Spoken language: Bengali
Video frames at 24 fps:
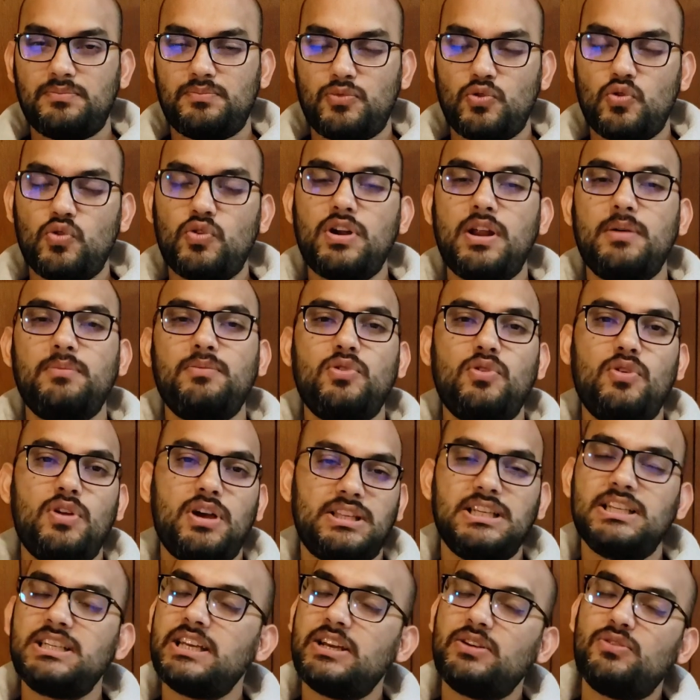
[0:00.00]
প্রোগ্রামগুলো
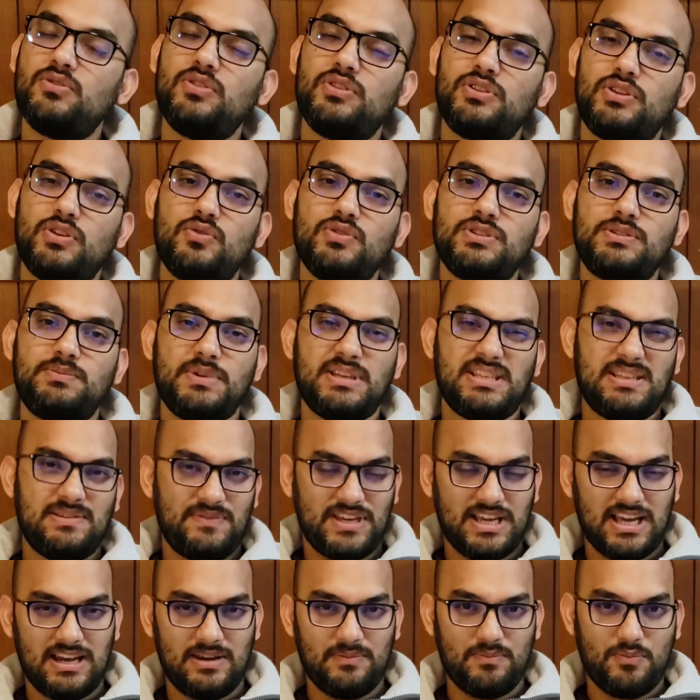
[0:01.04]
আছে সেগুলোতেও
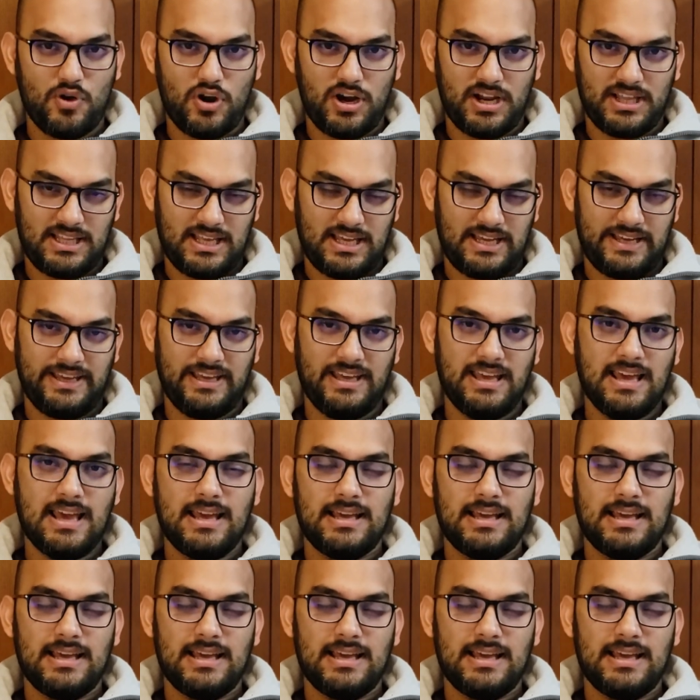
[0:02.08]
স্পেসিফিক্যালি বলা থাকে